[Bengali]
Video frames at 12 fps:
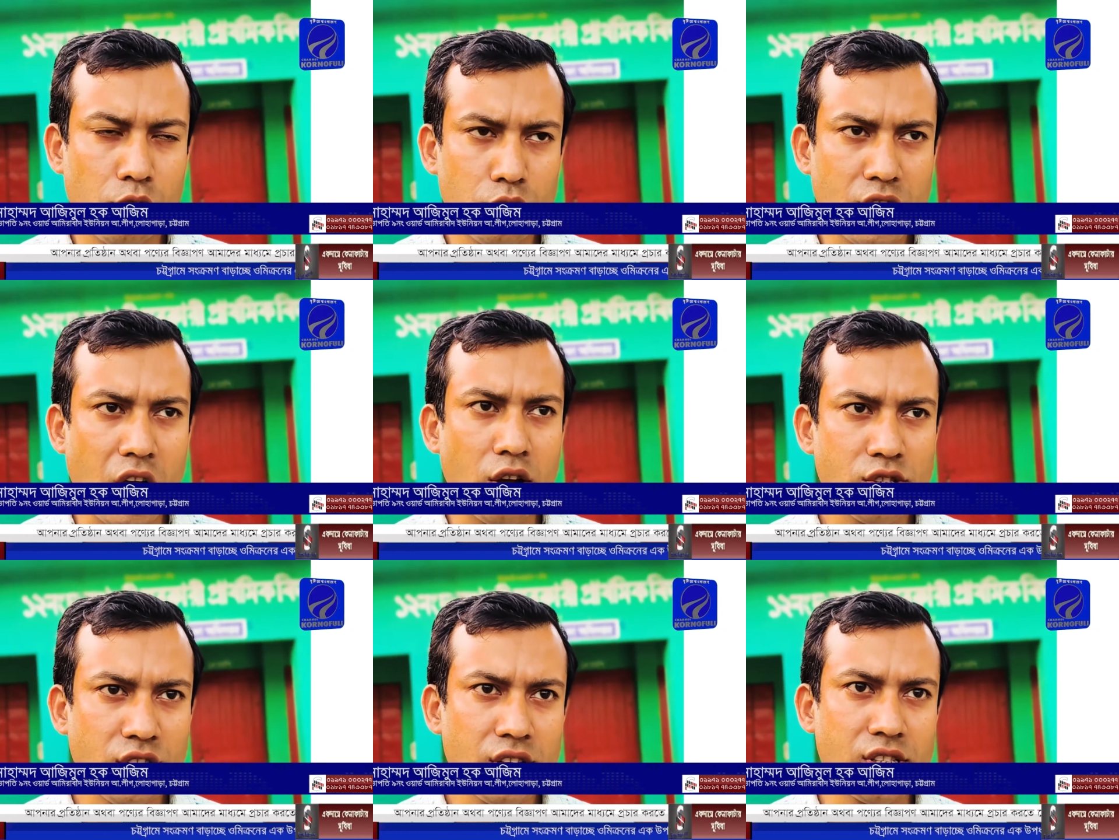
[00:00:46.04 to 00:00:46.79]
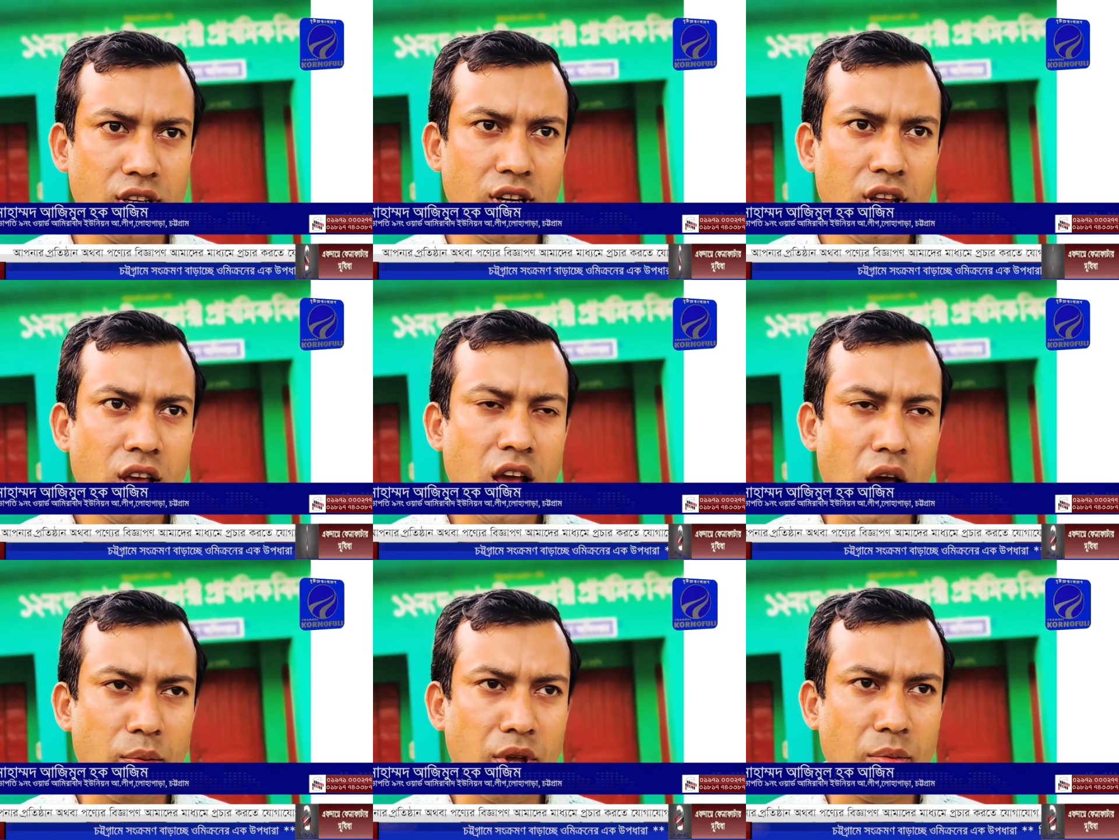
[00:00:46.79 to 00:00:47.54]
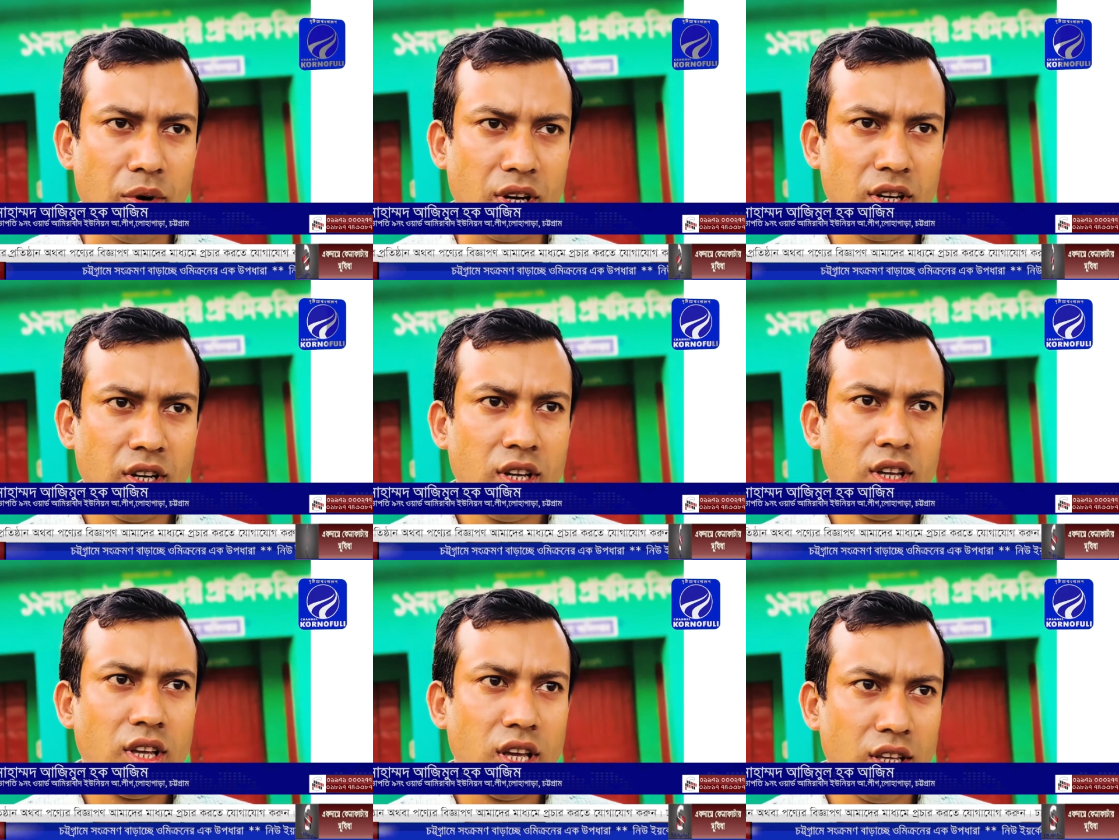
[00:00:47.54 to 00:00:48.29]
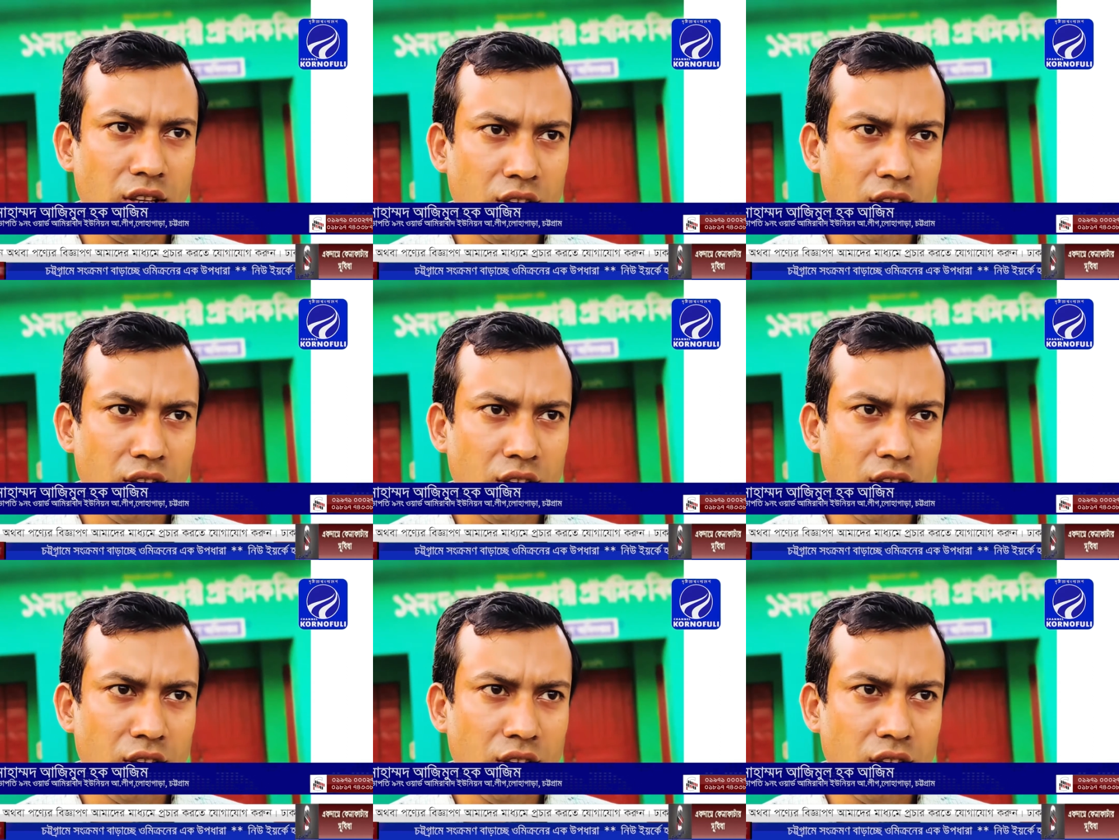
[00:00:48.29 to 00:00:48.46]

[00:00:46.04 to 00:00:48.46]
সাহস দিয়েছেন আমি আমার এই